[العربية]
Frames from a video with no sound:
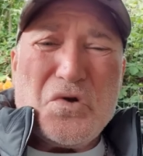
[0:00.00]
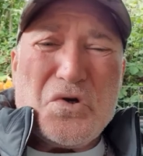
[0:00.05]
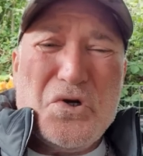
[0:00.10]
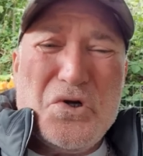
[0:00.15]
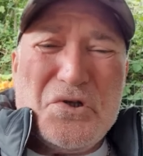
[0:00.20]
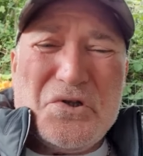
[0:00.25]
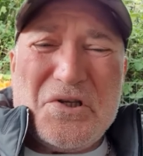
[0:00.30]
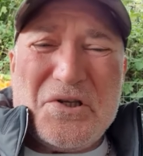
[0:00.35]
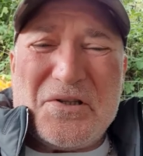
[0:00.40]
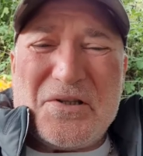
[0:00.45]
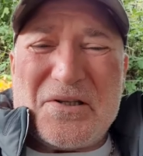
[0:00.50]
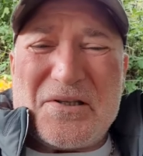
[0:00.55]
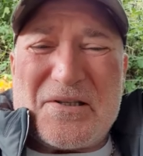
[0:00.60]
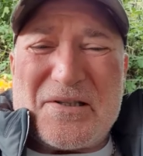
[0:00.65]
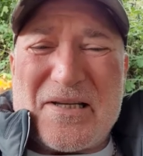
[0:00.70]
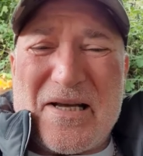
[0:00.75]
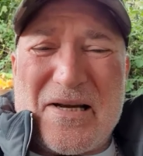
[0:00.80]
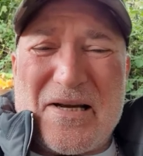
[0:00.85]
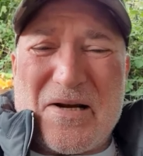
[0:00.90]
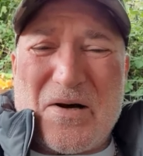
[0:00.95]
انت
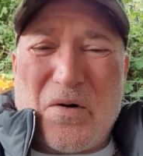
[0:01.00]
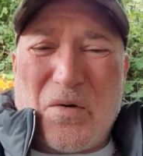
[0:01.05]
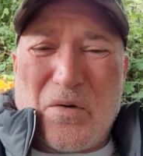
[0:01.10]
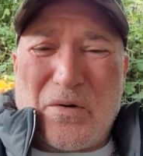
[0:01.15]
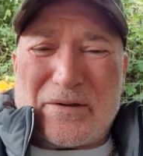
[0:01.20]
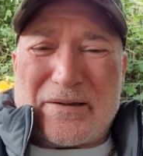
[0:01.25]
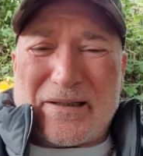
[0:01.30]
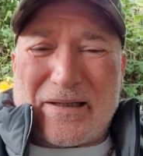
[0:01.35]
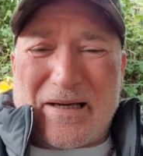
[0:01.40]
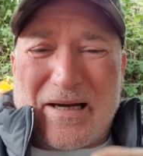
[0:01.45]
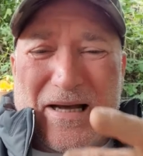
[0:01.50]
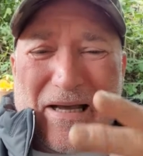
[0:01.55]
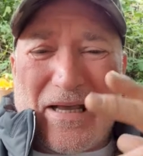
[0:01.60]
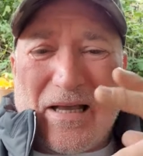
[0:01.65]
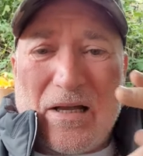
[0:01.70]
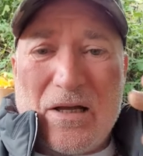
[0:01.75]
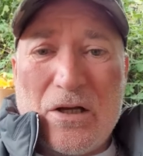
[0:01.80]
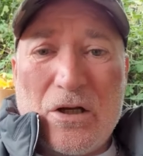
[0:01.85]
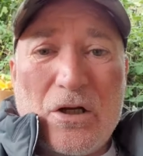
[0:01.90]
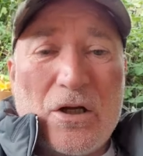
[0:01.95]
تتسنى هو
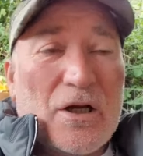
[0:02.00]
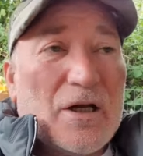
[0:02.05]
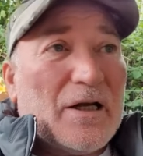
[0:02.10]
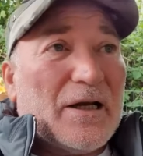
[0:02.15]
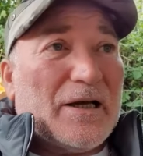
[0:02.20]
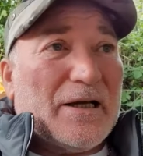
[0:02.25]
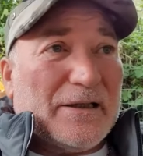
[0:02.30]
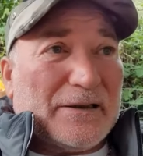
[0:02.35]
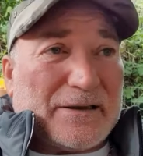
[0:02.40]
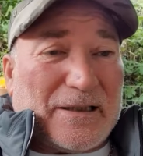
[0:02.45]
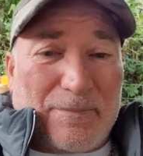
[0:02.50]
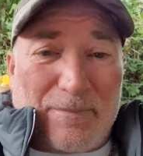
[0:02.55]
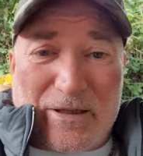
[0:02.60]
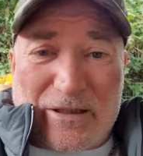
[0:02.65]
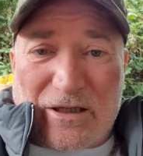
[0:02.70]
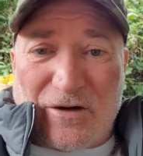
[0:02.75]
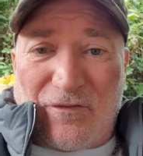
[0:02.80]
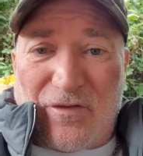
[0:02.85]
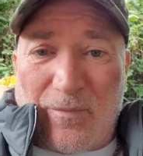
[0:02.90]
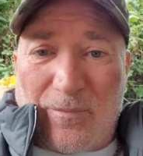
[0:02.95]
تقايا انت
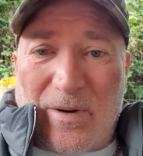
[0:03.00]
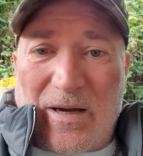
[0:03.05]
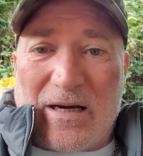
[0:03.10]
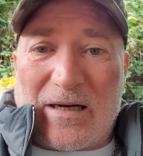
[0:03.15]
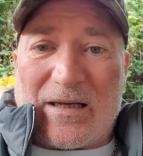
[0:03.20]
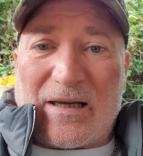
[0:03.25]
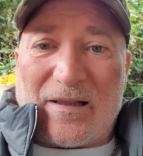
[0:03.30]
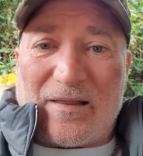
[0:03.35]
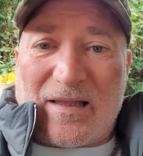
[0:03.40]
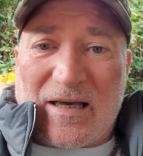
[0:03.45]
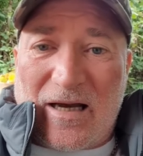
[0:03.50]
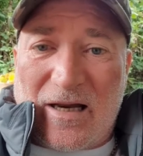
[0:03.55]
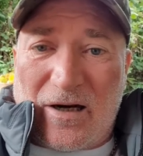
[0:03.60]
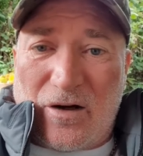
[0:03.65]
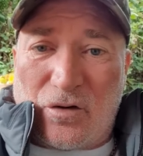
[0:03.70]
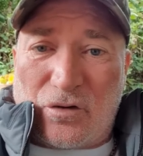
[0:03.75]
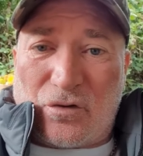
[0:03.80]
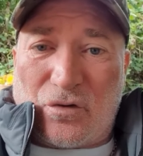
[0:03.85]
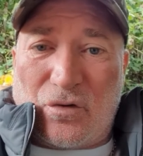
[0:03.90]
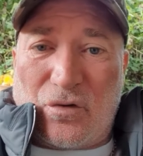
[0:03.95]
ماشي في بالك خذا
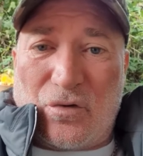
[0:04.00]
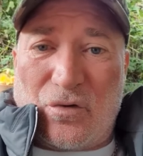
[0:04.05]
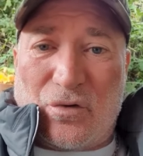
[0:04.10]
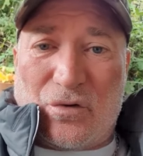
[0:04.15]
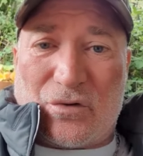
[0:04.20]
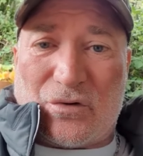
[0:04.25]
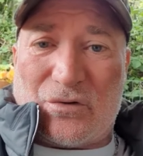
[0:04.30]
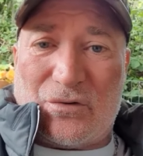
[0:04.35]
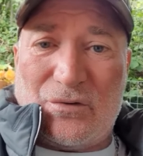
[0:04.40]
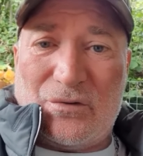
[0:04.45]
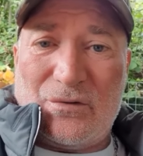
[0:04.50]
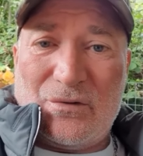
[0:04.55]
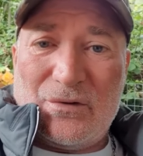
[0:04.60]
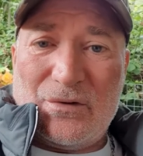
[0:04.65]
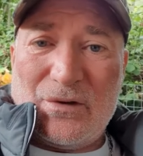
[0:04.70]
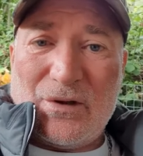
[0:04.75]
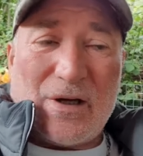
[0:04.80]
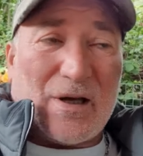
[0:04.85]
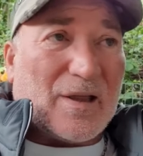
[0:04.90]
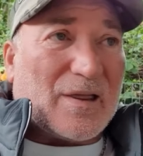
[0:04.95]
لوتوروت
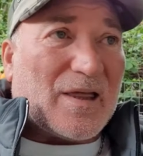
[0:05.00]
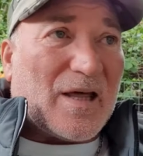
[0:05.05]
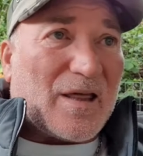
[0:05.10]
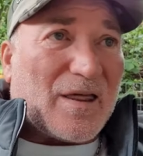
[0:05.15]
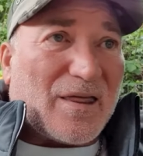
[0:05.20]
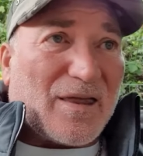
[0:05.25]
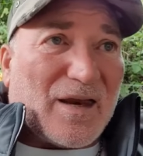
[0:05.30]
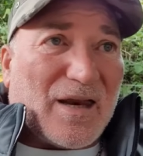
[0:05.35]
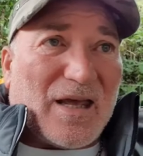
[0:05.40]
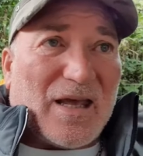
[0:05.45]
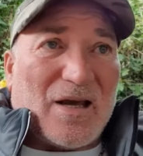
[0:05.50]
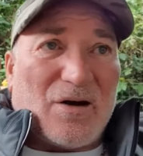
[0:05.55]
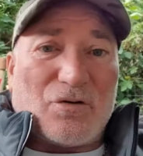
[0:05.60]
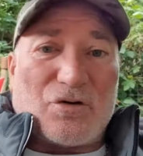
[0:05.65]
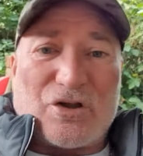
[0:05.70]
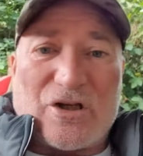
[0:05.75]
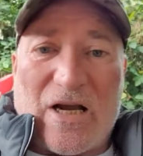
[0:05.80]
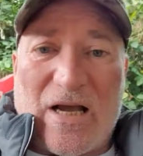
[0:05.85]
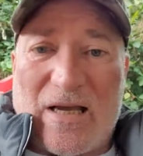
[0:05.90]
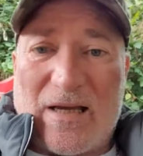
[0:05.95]
خذا ثنية
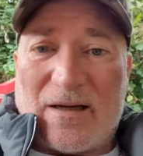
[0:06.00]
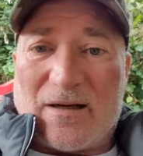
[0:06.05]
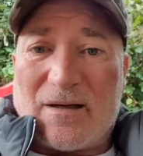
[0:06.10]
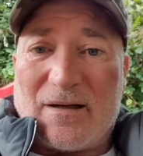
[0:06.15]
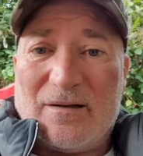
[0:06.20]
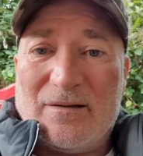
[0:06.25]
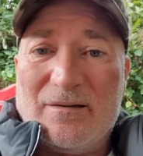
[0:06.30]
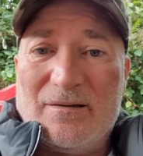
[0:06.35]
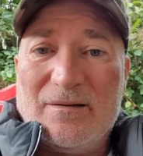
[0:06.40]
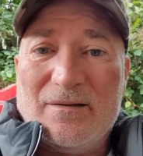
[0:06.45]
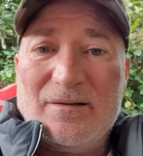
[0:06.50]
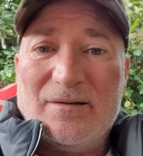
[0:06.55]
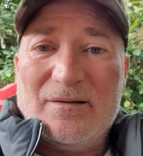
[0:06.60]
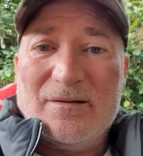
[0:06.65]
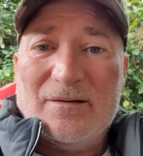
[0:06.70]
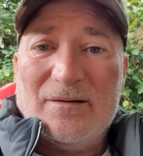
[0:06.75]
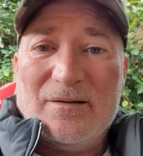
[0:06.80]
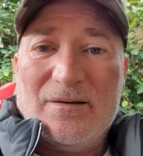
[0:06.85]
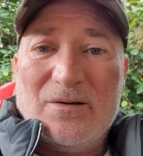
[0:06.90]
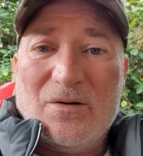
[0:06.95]
وجايك
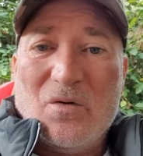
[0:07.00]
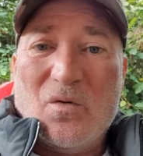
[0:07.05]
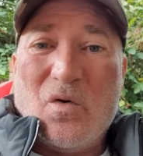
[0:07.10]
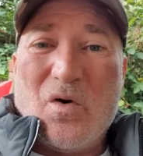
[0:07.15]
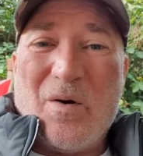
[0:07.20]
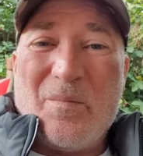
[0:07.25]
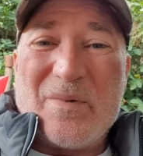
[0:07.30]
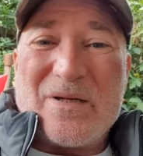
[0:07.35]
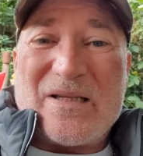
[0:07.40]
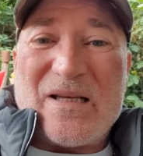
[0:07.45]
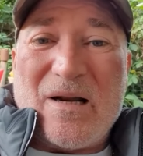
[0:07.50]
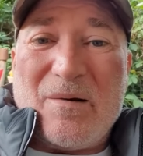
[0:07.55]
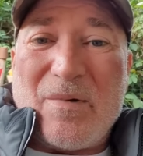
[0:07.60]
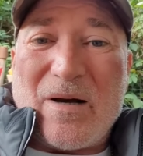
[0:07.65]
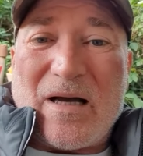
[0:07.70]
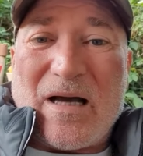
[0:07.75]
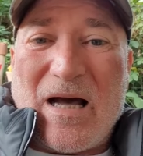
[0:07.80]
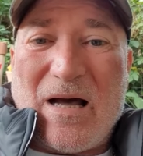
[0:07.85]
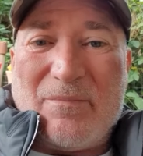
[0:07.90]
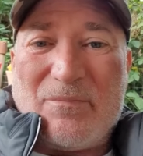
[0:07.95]
هو مازال
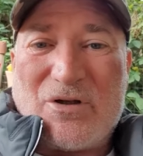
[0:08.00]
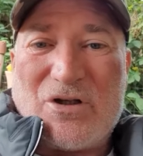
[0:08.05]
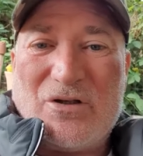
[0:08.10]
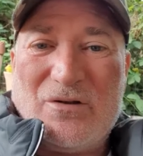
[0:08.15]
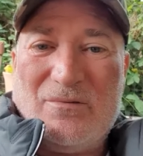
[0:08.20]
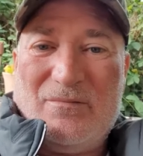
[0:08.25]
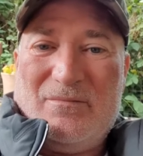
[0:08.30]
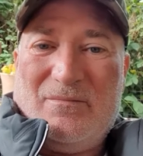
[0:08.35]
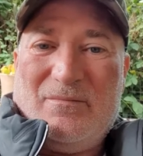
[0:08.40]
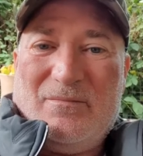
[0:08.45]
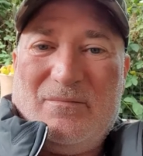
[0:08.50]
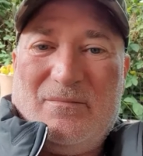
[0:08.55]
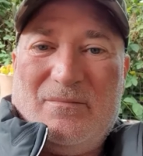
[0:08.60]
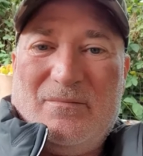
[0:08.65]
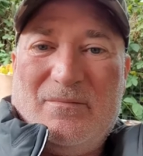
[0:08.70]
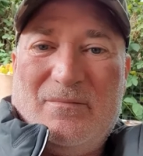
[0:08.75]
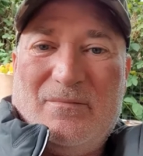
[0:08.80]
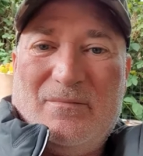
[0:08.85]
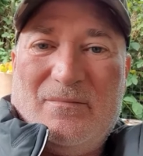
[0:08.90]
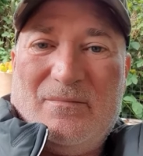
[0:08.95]
ما قامش
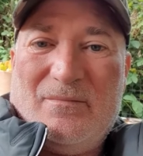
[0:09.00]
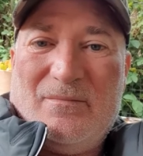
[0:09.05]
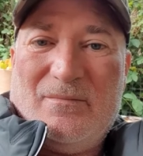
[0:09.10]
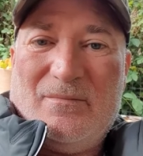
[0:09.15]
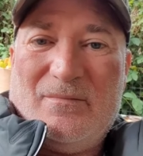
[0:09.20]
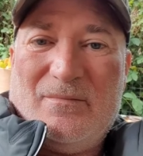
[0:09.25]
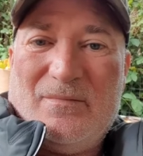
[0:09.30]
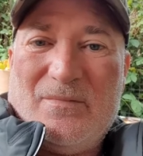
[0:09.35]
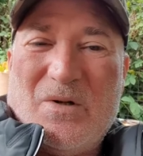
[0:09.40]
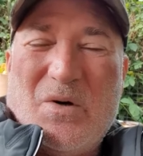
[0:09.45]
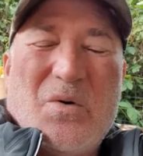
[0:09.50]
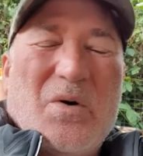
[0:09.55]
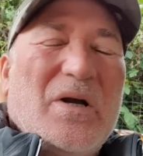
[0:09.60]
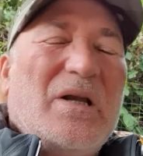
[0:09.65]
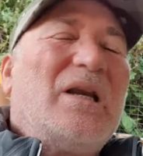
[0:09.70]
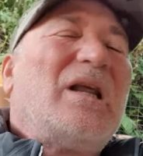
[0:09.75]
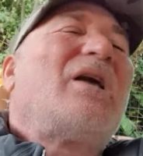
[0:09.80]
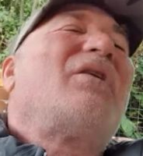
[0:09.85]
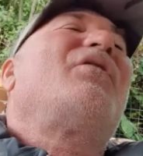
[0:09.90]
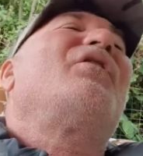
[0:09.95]
هو
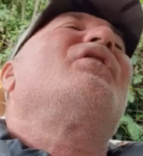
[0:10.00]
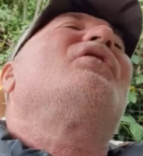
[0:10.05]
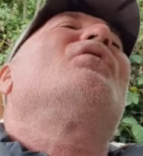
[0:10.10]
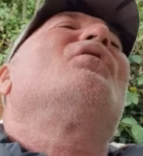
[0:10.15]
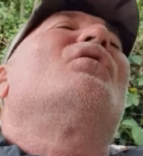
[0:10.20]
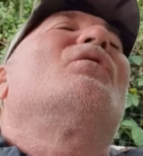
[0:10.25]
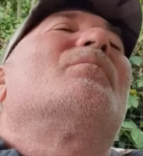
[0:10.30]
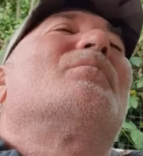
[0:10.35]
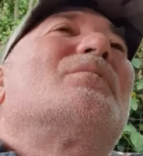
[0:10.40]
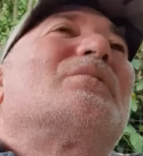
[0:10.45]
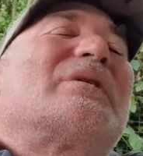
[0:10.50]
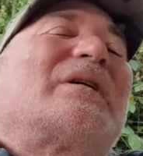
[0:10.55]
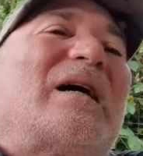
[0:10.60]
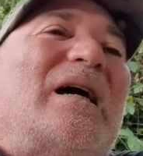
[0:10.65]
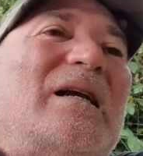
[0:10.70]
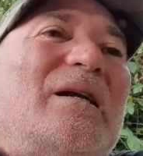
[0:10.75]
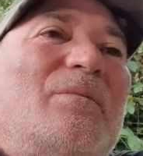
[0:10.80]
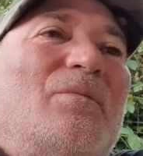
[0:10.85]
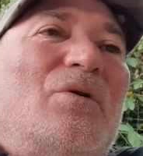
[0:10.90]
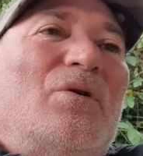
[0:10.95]
ينيك في انه
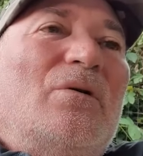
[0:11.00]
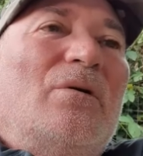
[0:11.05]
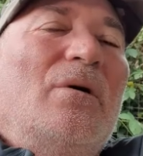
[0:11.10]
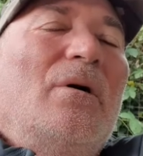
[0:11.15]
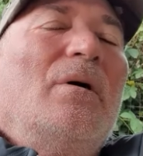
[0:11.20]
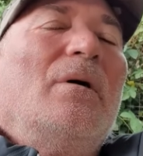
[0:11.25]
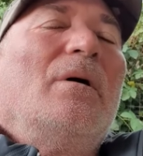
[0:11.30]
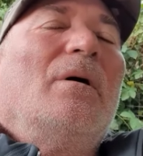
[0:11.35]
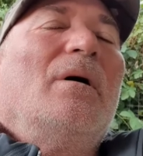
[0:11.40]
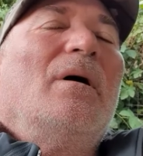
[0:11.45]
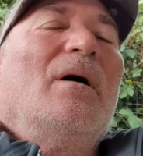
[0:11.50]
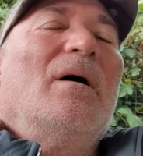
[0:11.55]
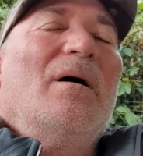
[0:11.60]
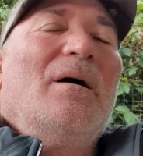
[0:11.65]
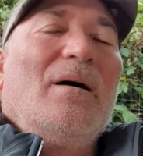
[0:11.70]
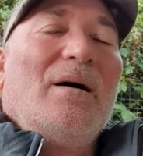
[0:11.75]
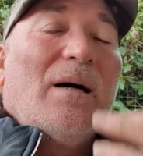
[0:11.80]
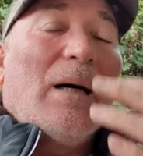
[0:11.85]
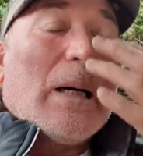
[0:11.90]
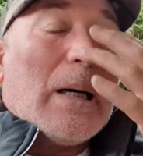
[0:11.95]
كلمه
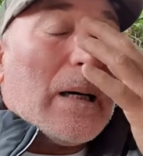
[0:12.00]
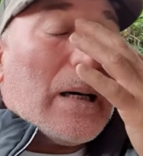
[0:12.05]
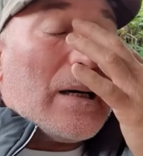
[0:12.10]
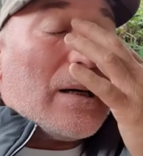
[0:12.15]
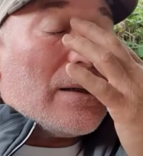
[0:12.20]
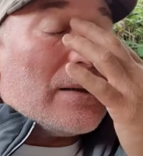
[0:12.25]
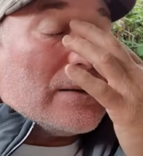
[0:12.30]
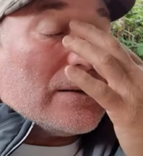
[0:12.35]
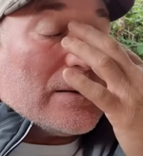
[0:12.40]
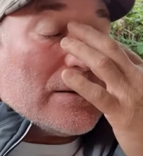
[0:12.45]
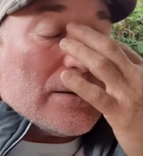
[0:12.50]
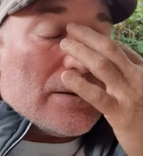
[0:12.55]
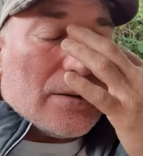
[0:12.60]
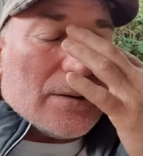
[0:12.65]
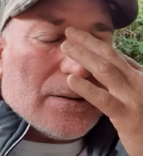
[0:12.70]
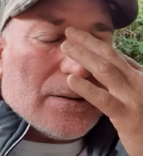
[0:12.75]
آه،,